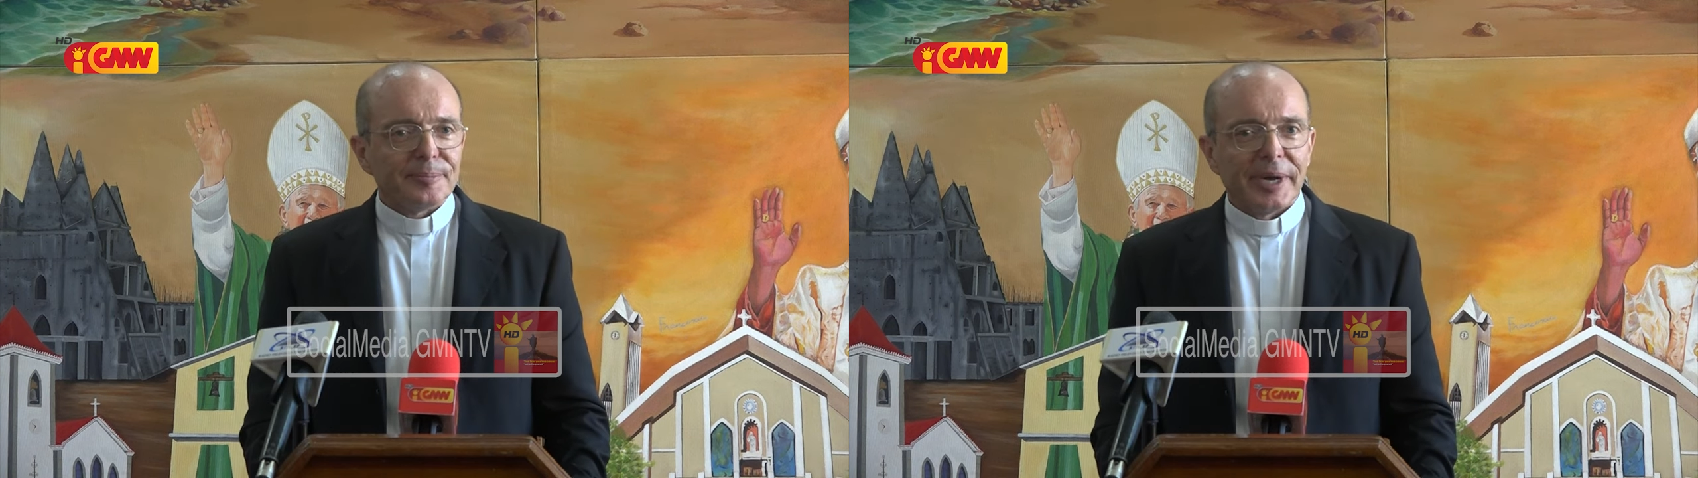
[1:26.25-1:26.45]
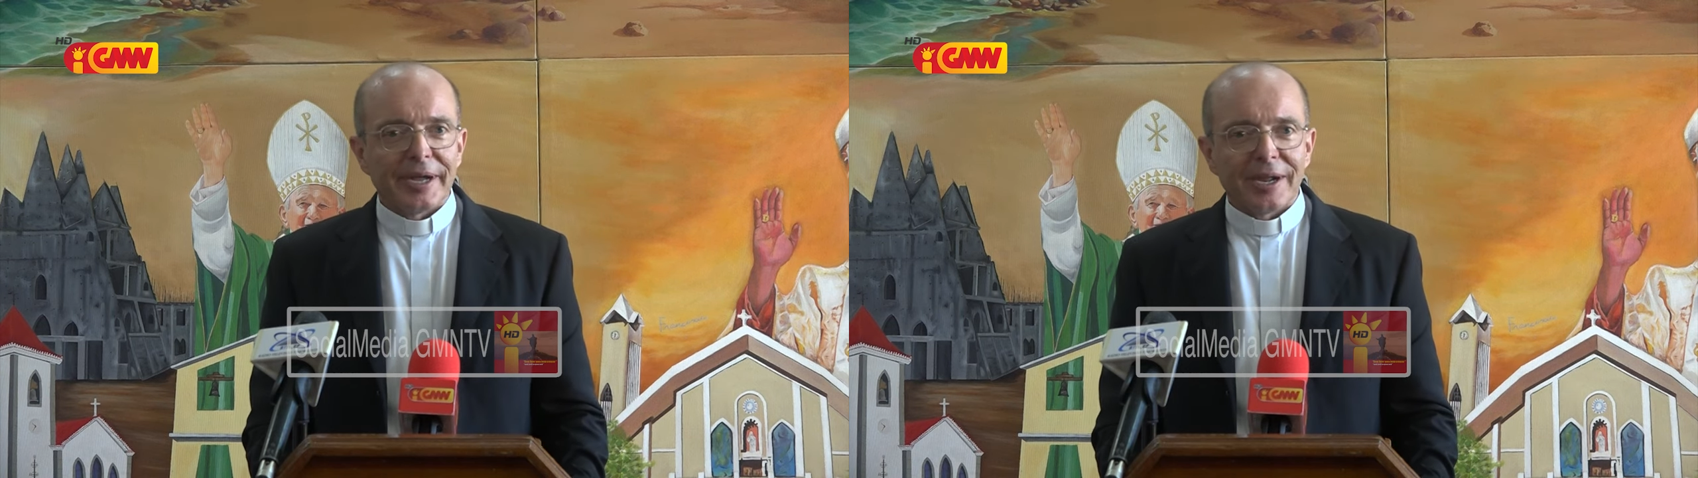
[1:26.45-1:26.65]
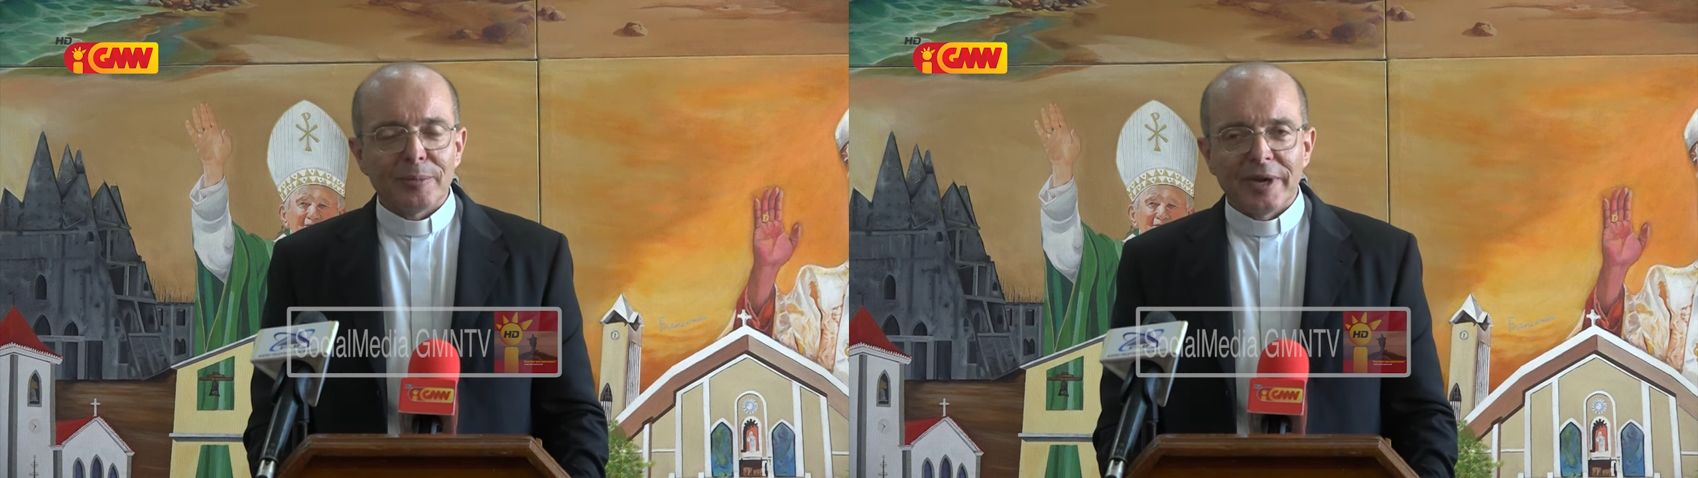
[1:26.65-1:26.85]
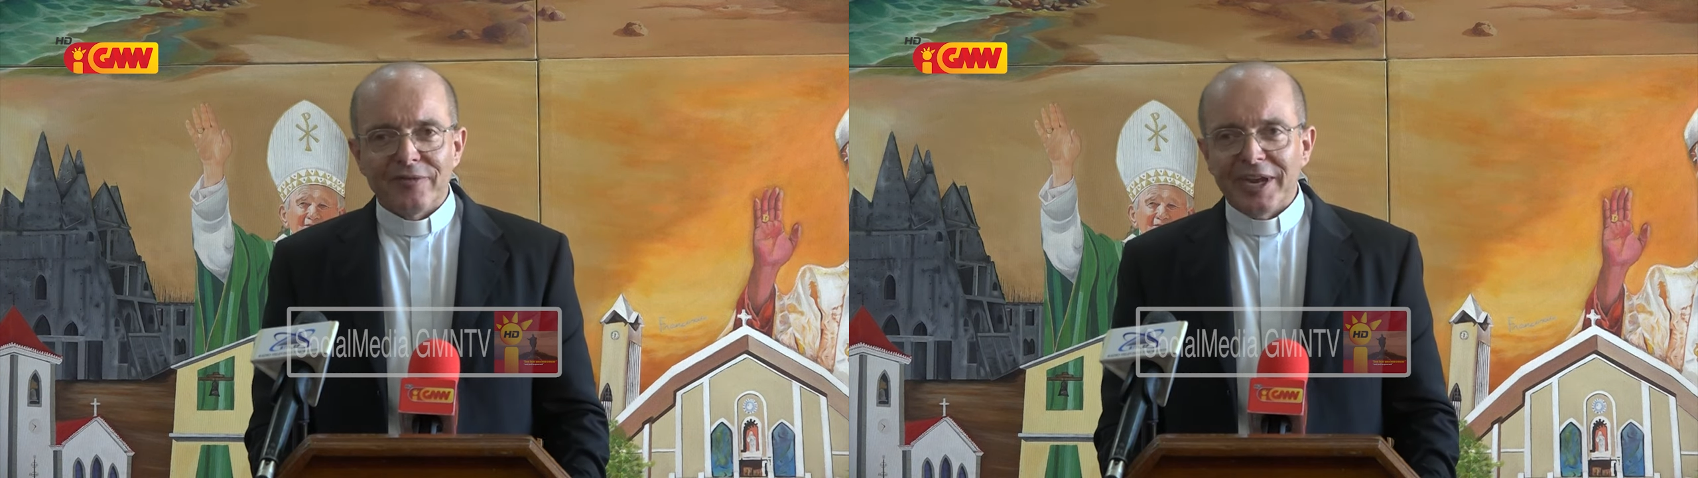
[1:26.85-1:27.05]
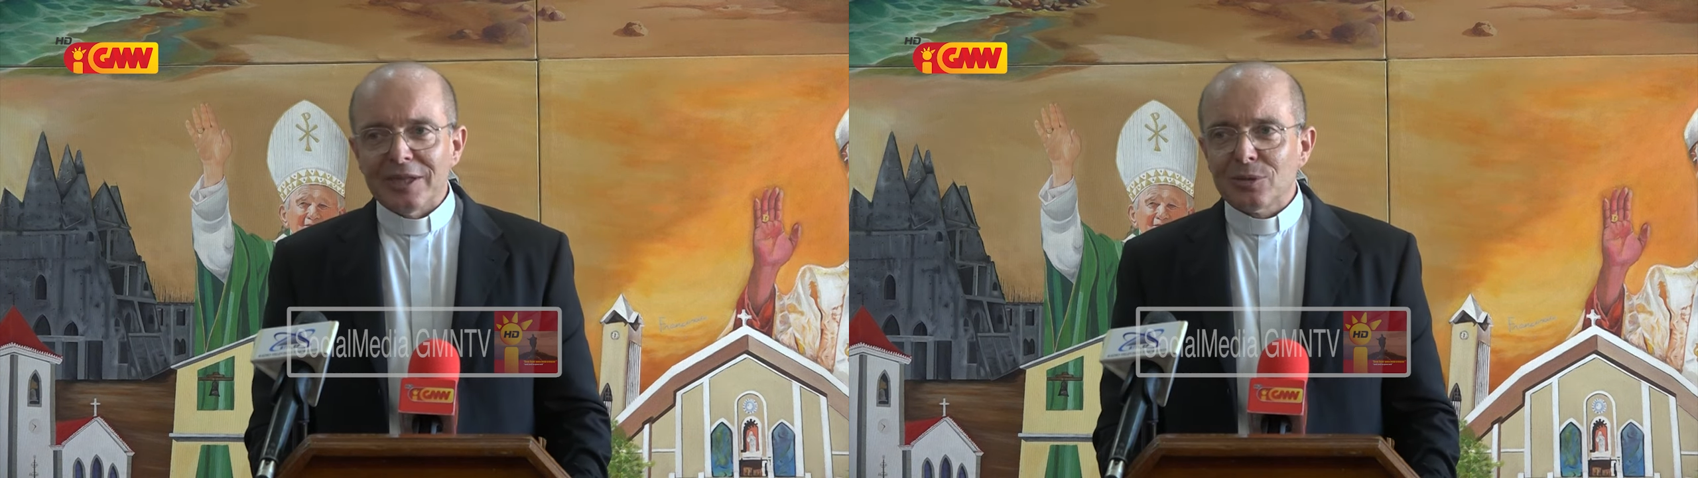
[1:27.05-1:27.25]
para um
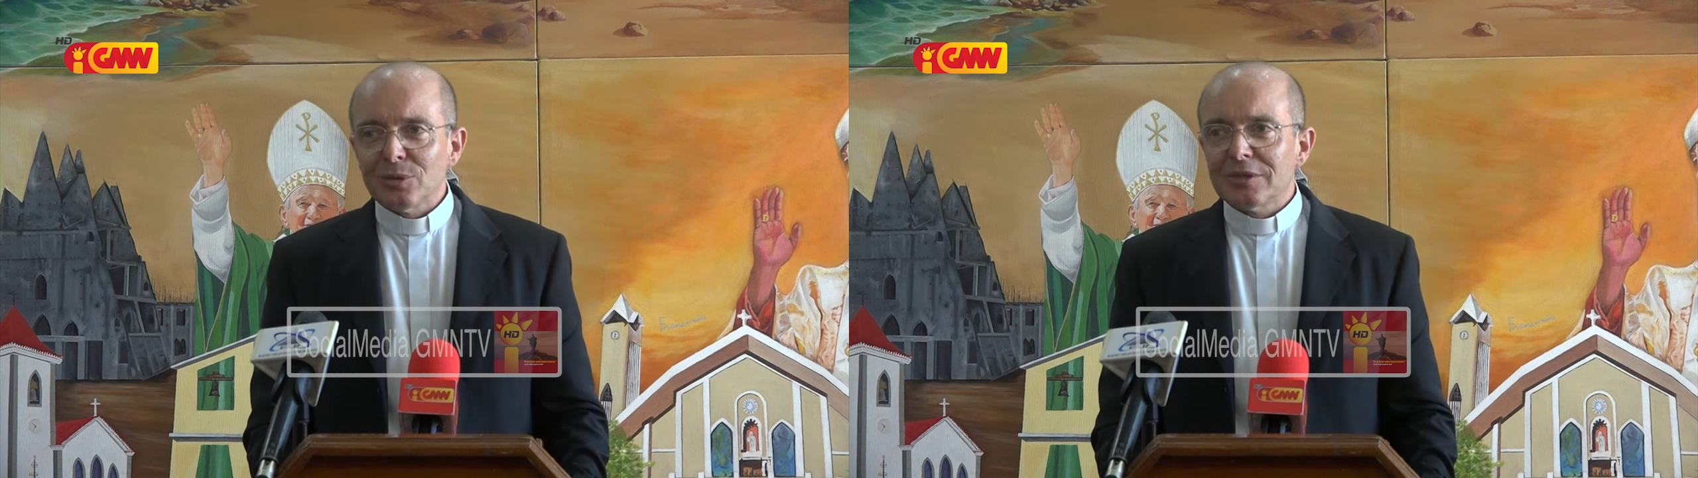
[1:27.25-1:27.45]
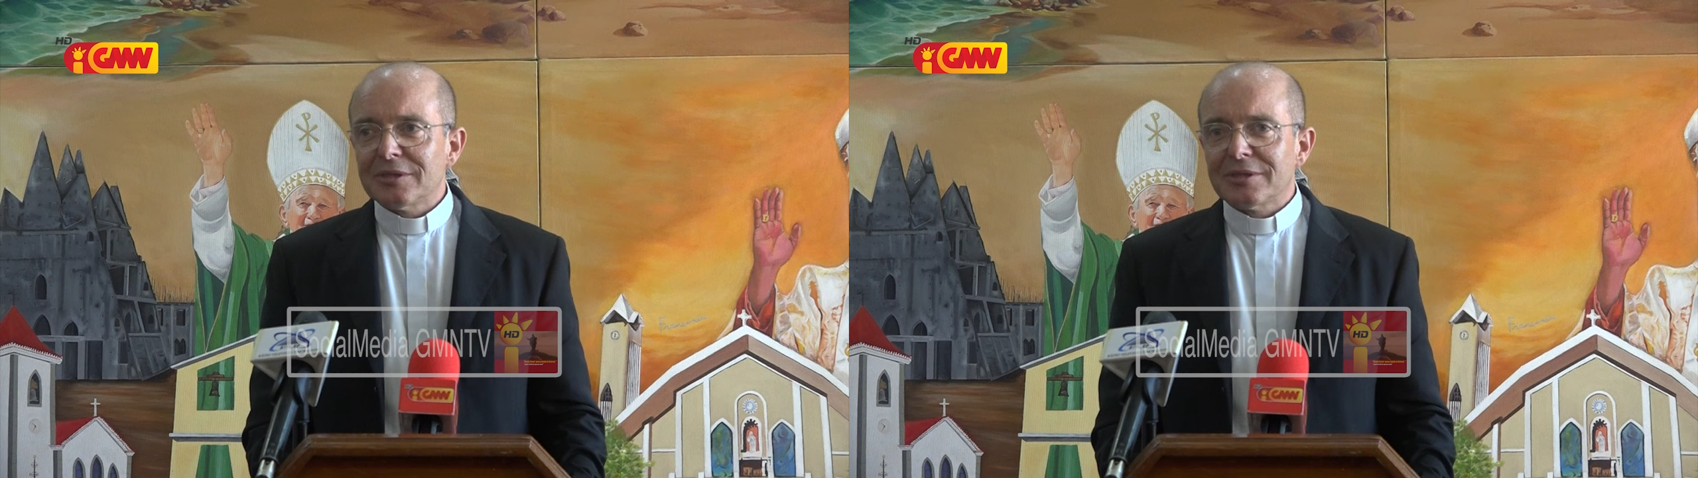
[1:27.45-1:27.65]
evento